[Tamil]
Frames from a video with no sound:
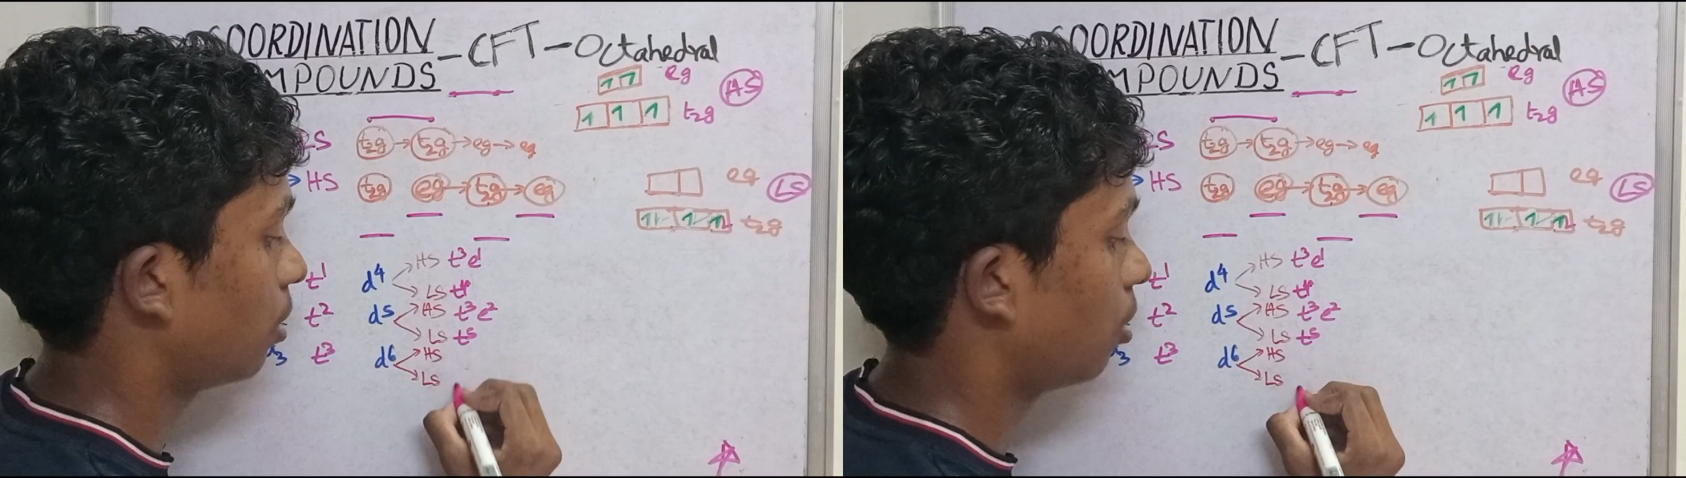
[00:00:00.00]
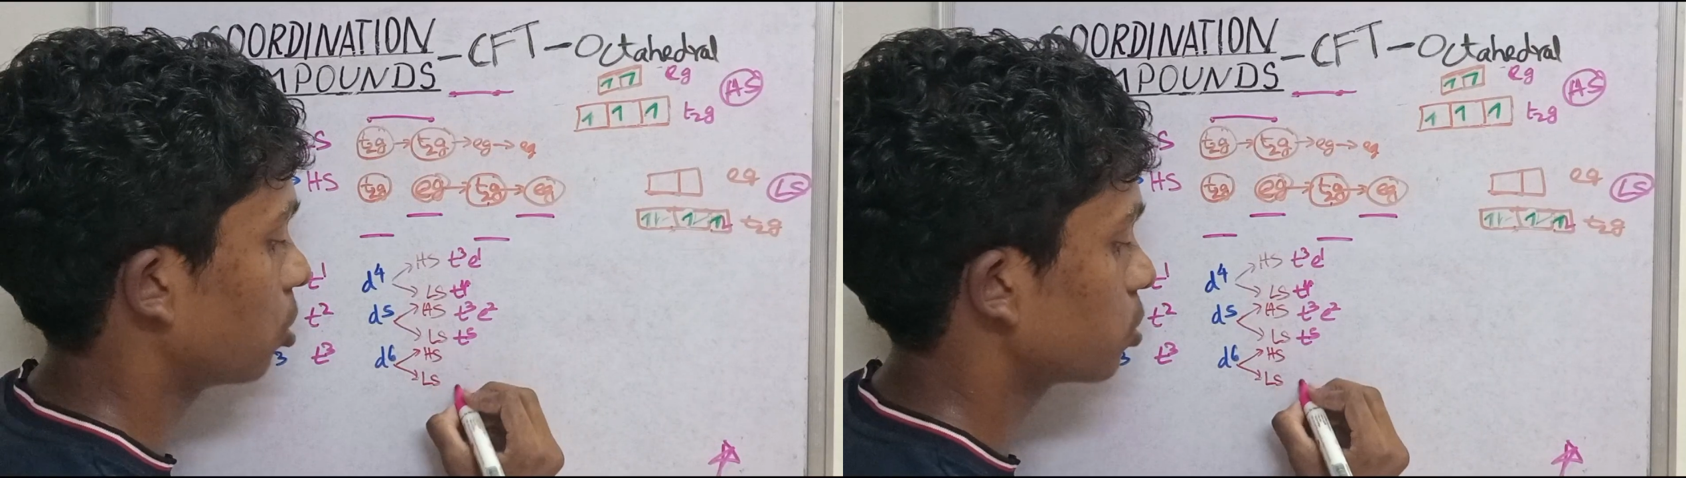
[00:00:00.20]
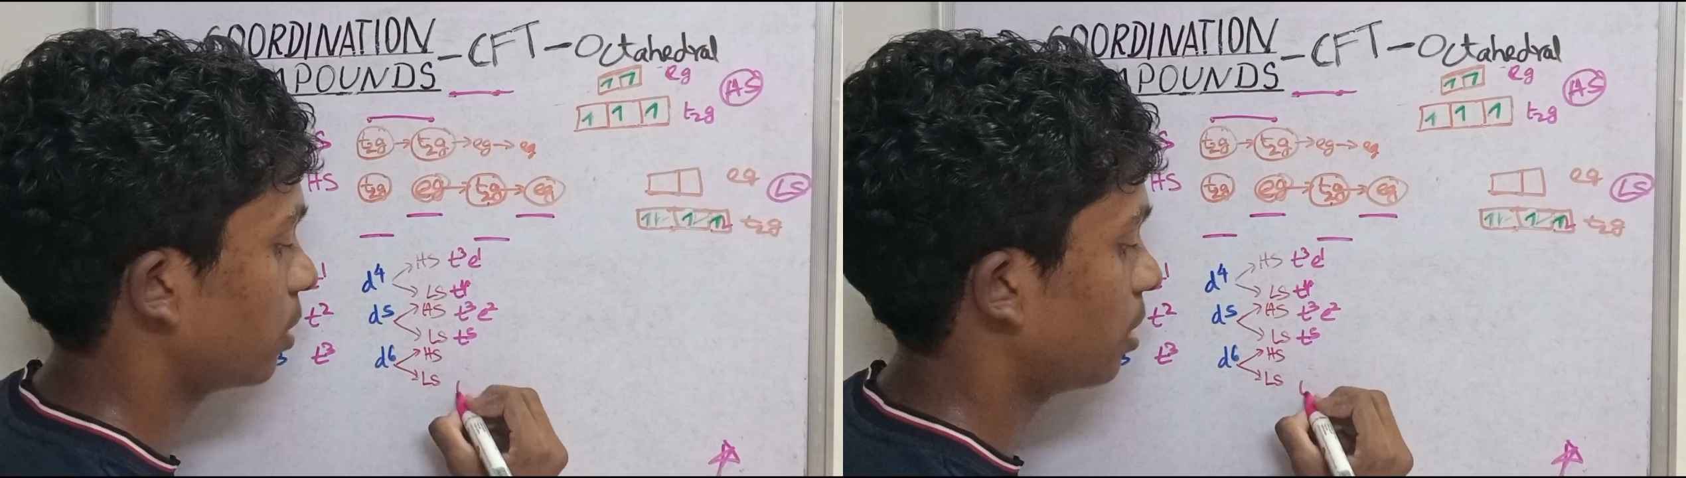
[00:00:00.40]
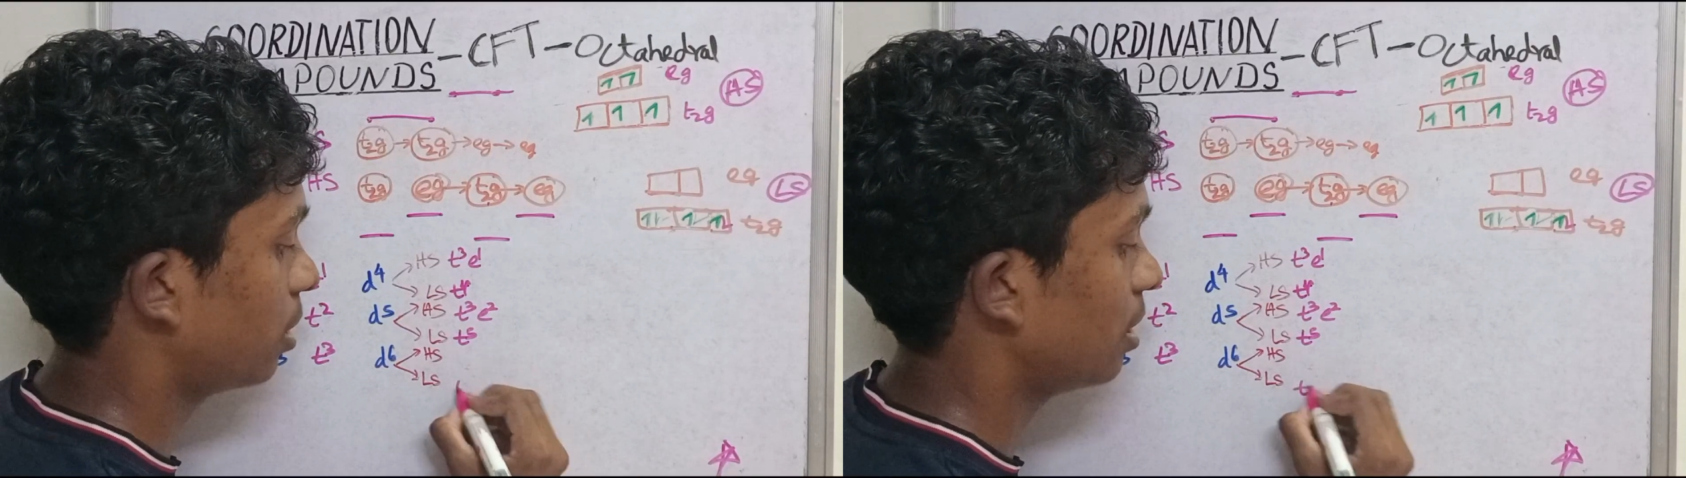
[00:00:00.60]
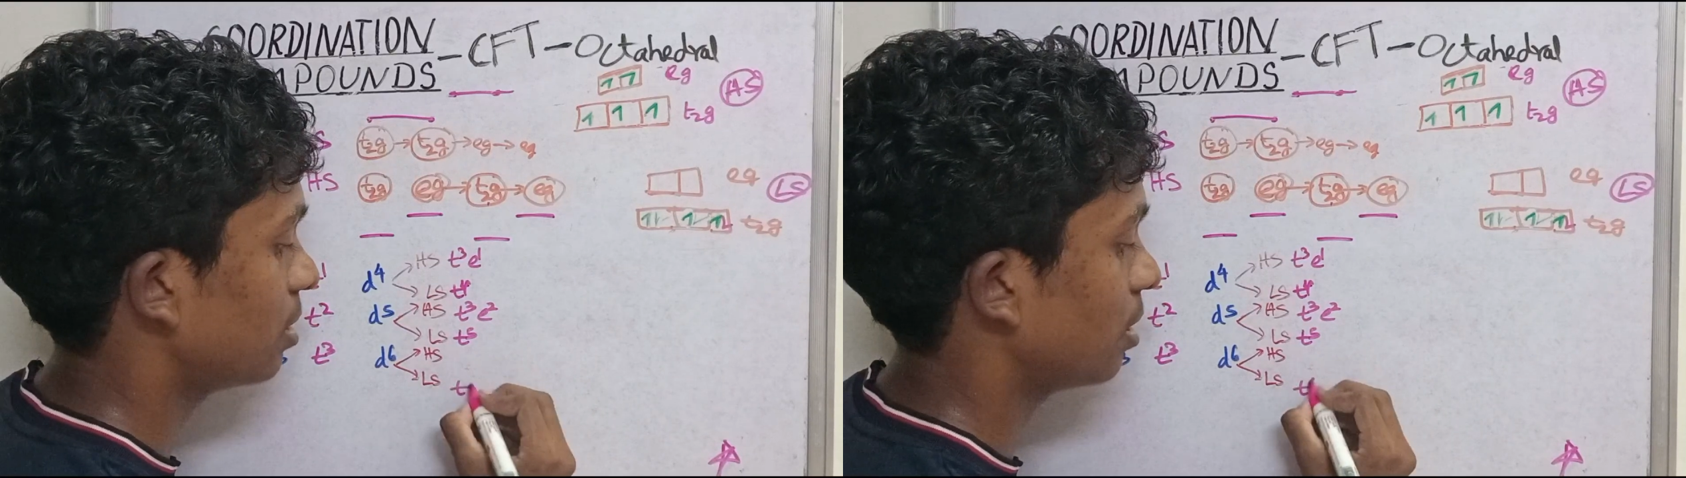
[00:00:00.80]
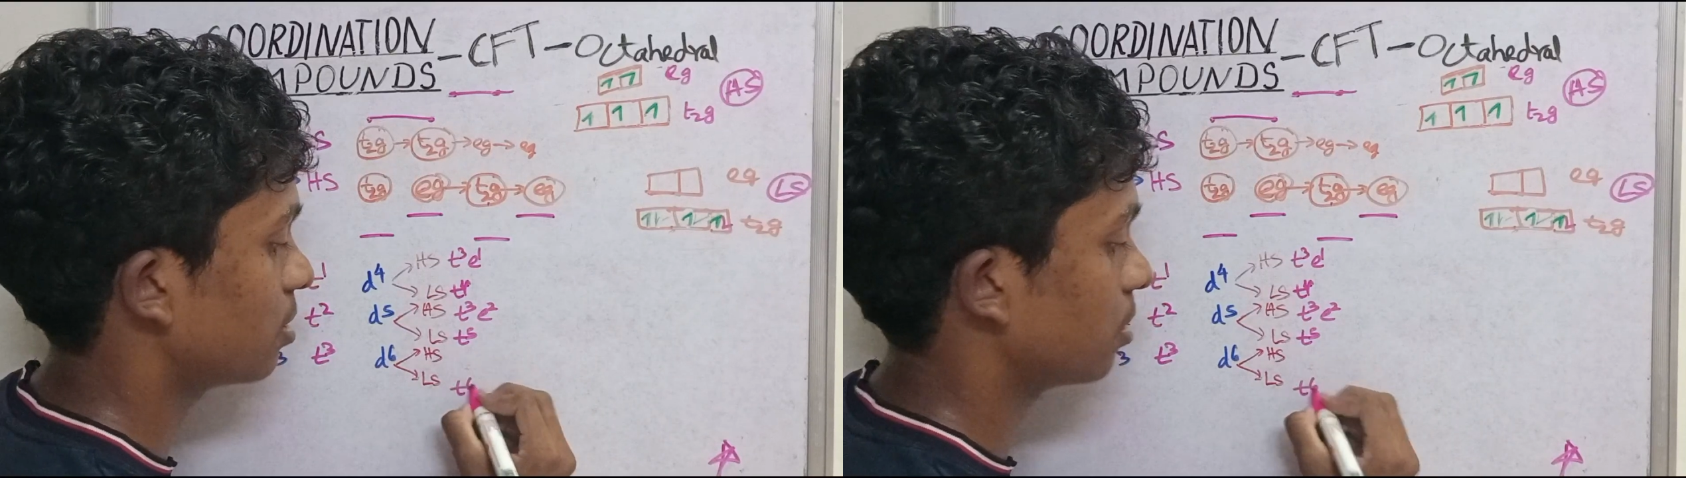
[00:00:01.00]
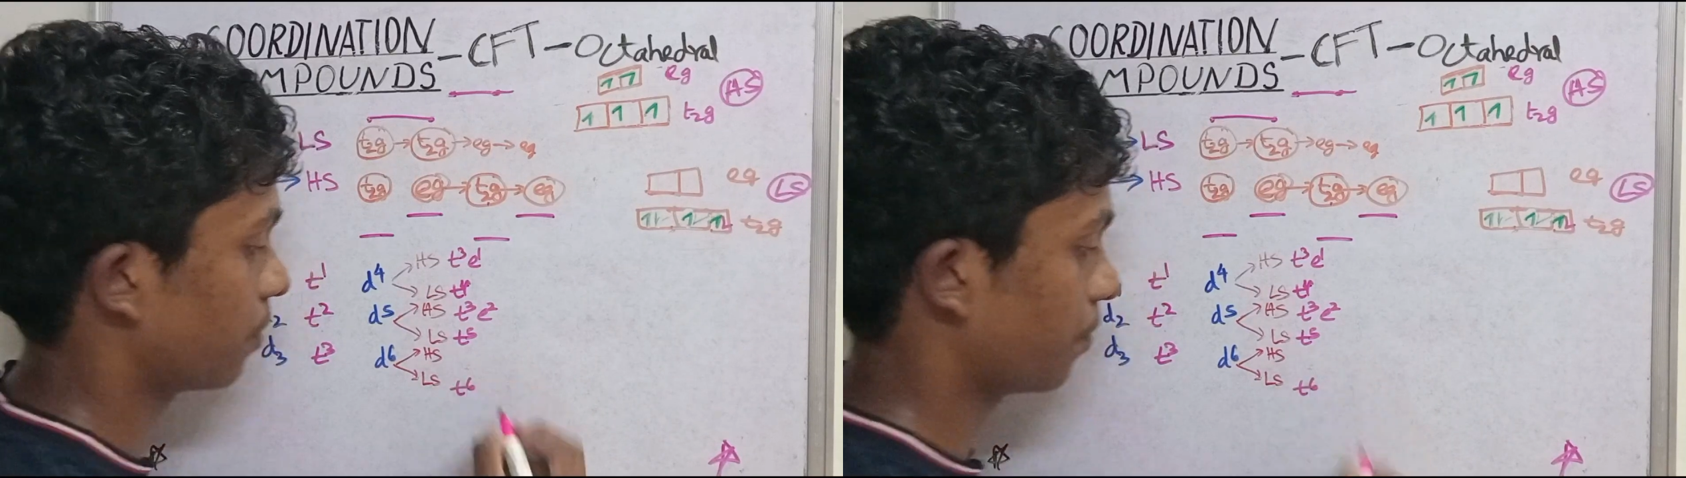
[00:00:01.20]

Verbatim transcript: லோ ஸ்பின் டி சிக்ஸு